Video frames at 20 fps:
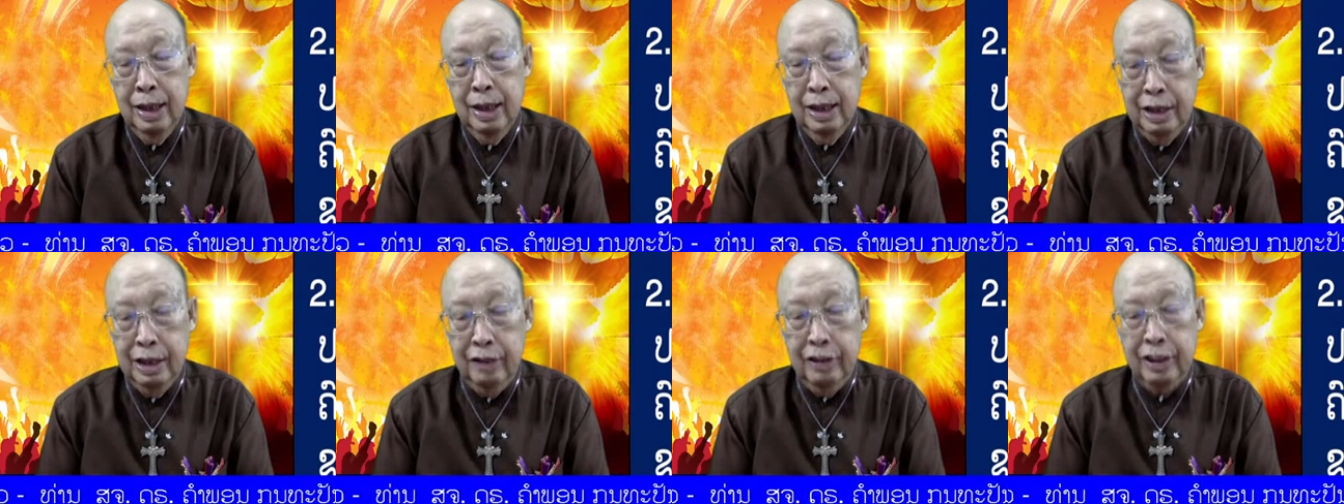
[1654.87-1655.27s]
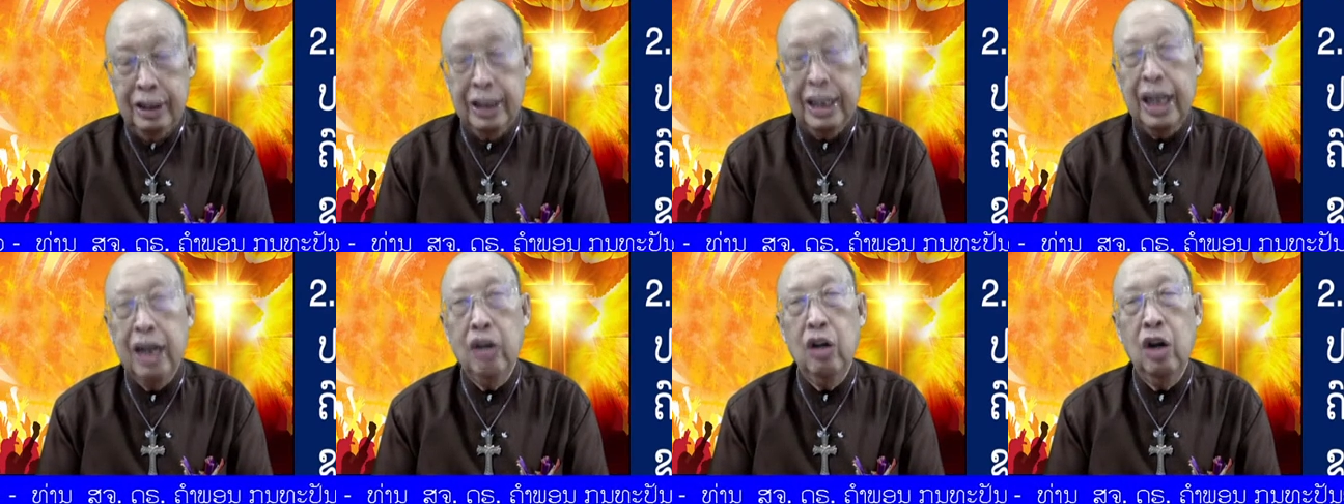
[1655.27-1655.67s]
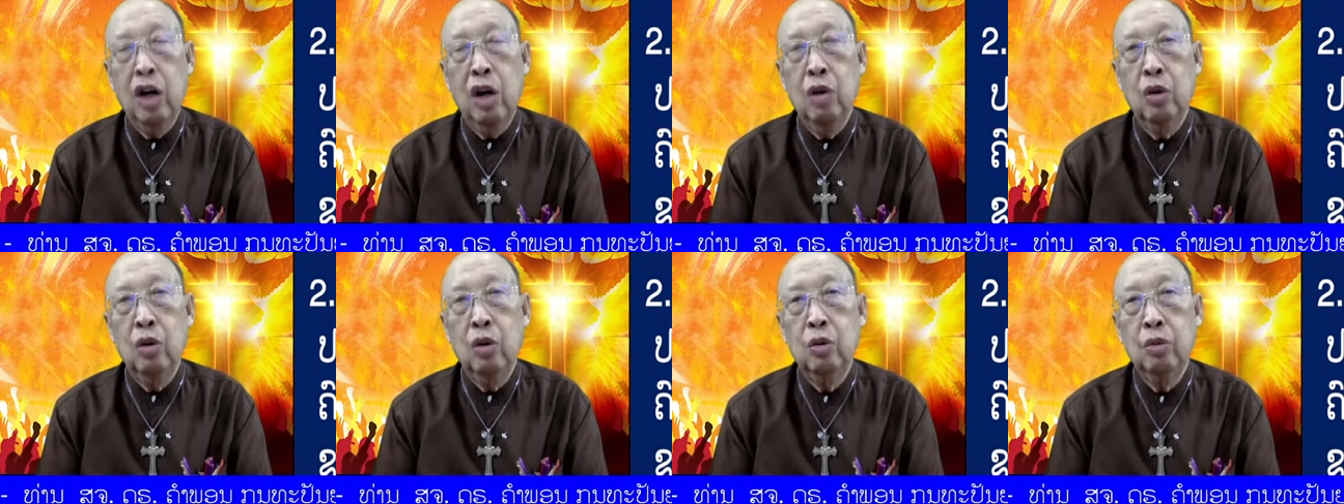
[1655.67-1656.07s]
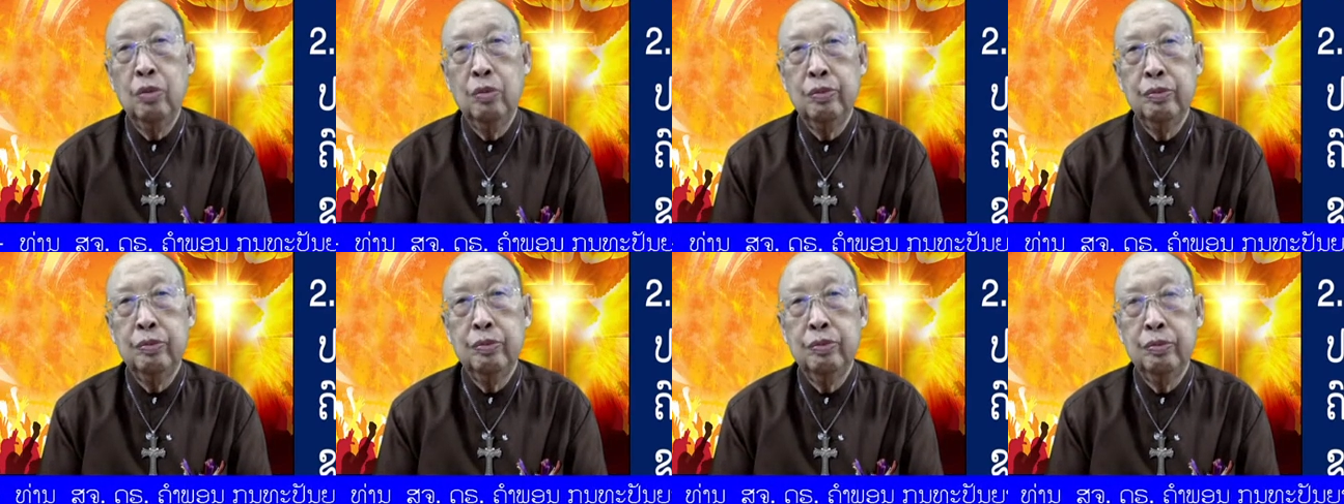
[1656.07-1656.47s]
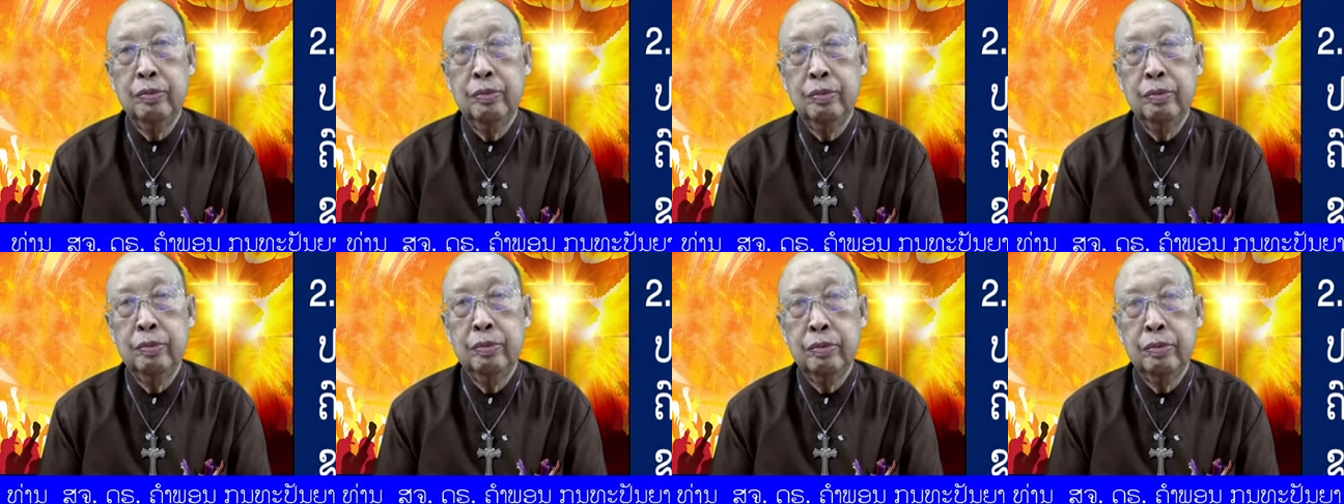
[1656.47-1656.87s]
ชีวิตแท้ของเฮา
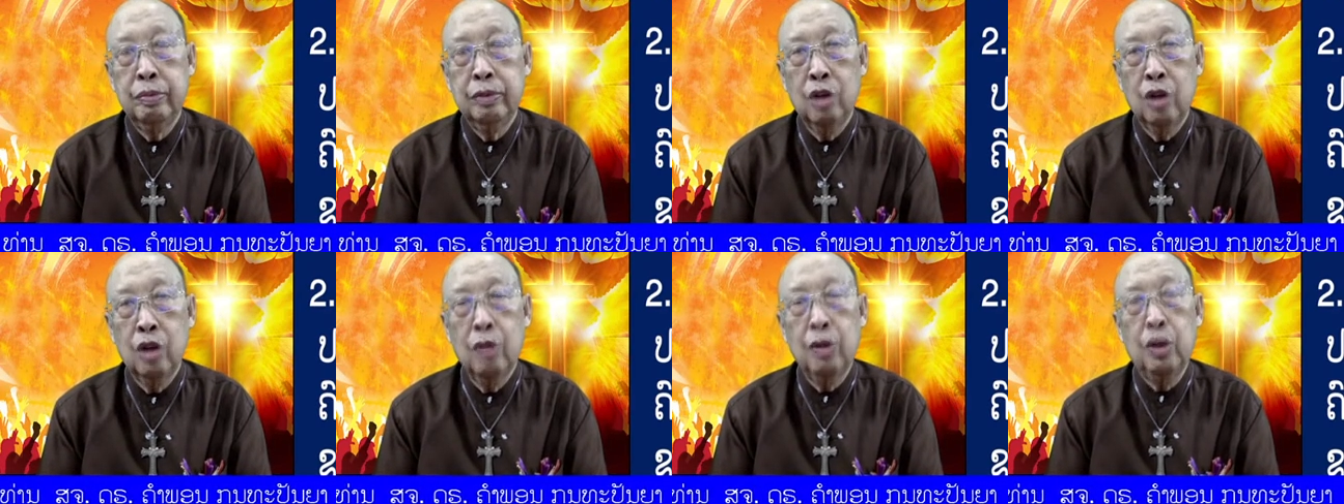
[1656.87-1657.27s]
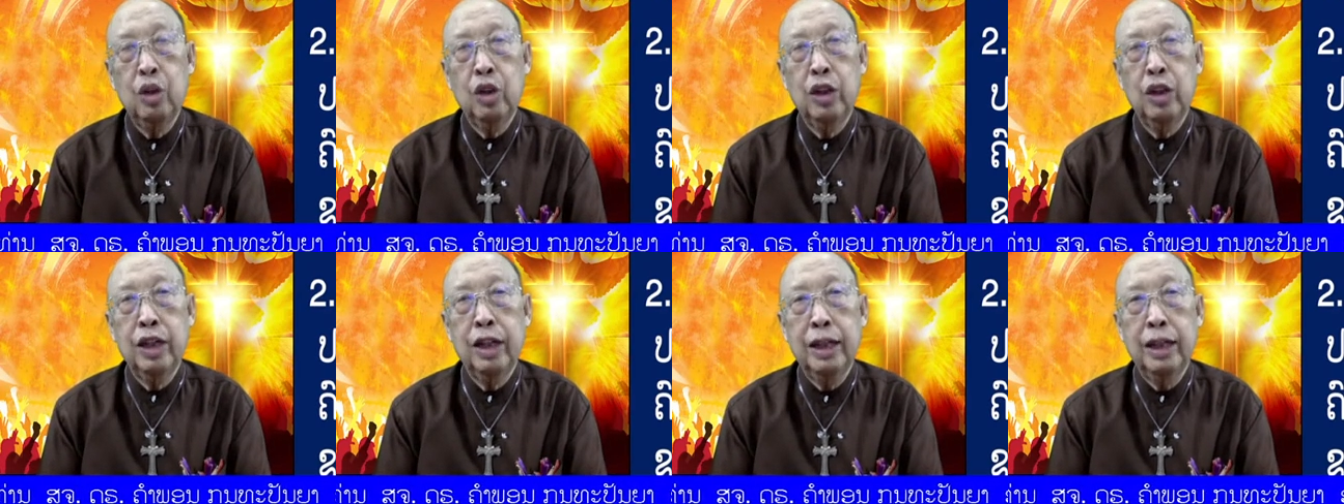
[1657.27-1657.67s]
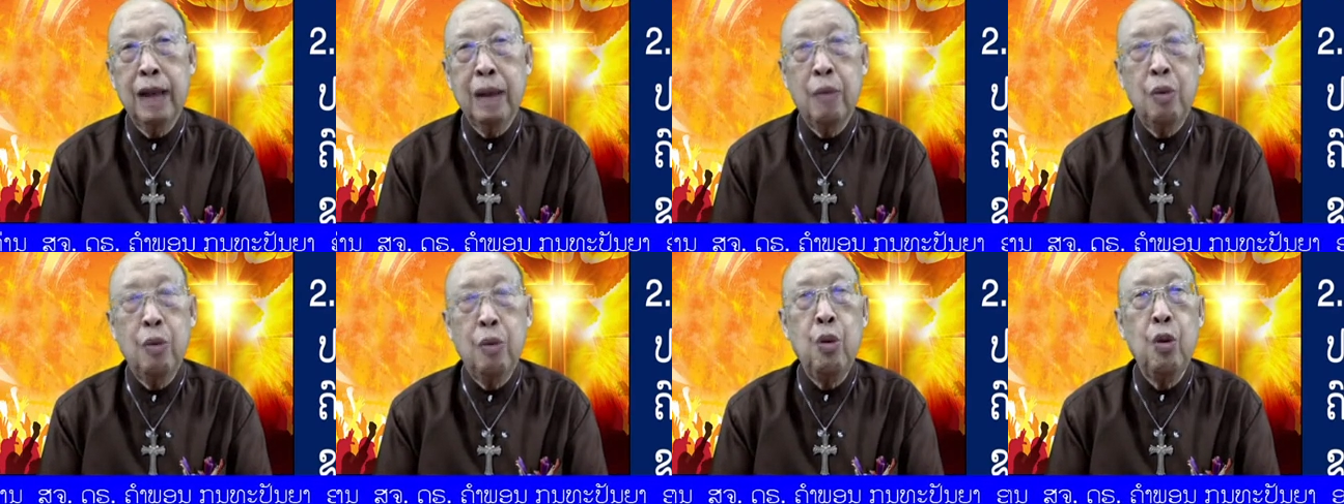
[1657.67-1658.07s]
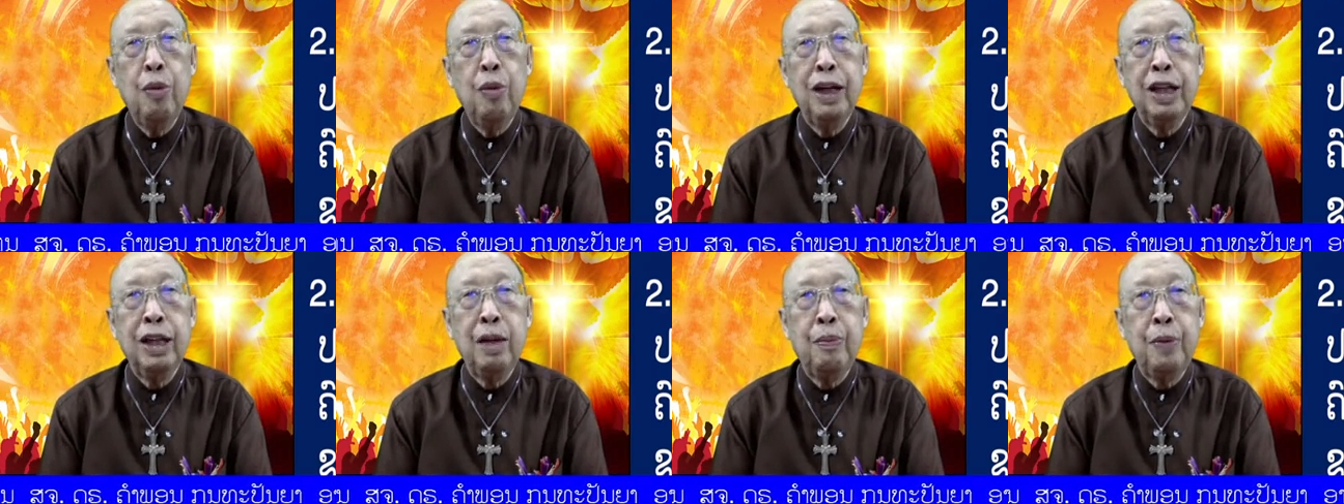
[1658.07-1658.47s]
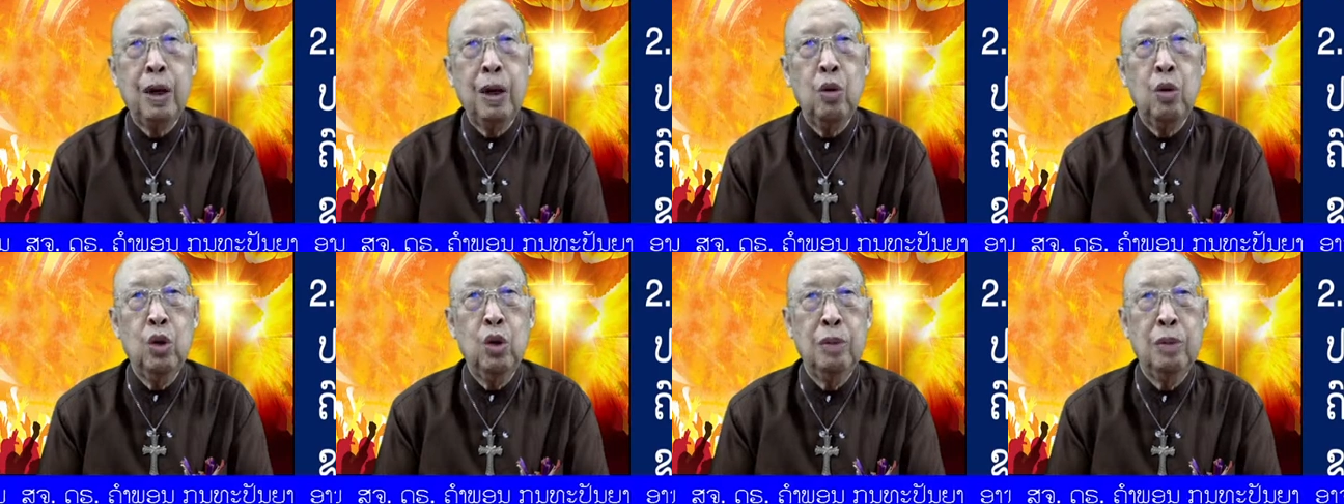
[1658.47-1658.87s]
ของมนุษย์นี่ถ้าบุผูกพันกับพระ
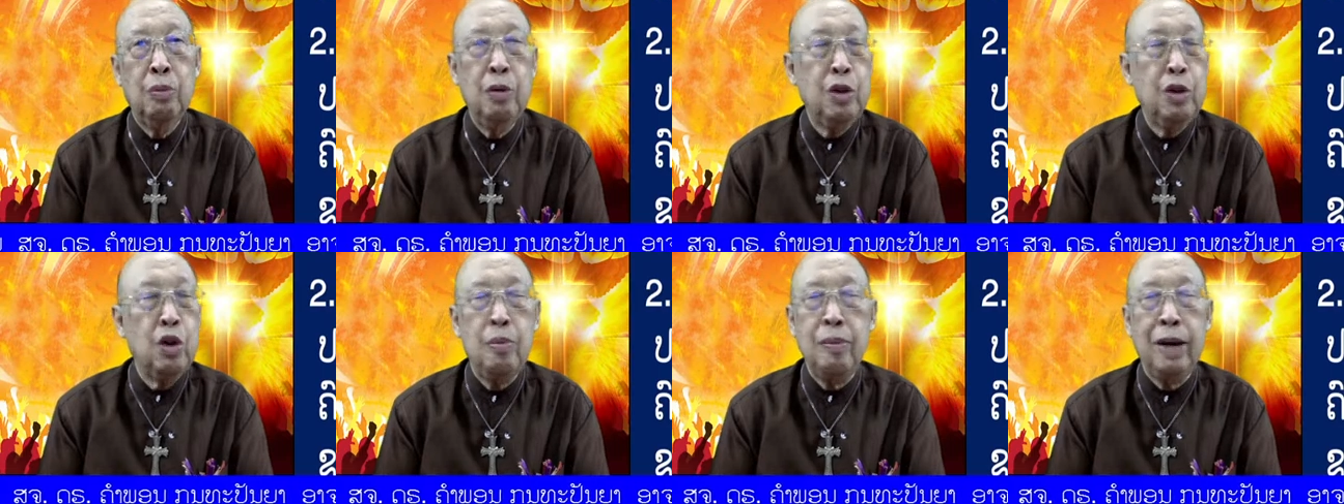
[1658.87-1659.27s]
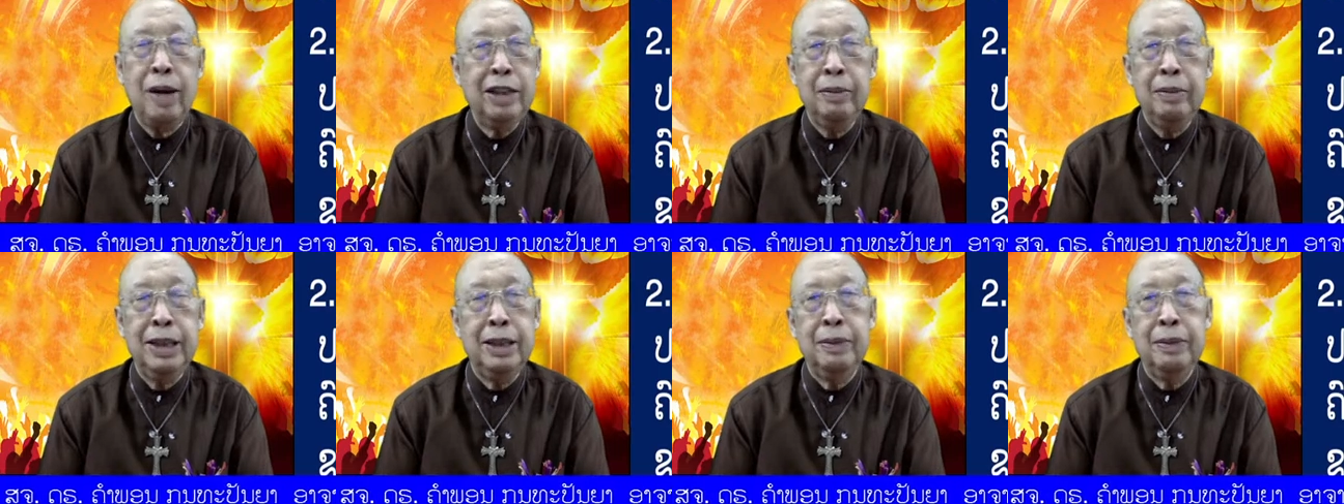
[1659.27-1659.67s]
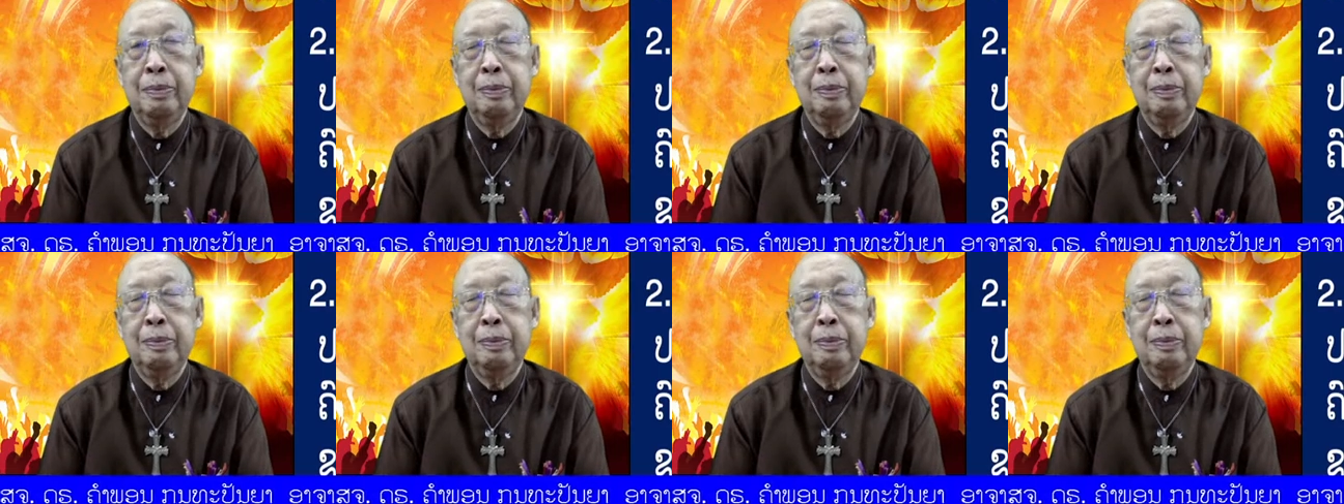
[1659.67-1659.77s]
คุณหรือบุมีความหมายยังมั้ง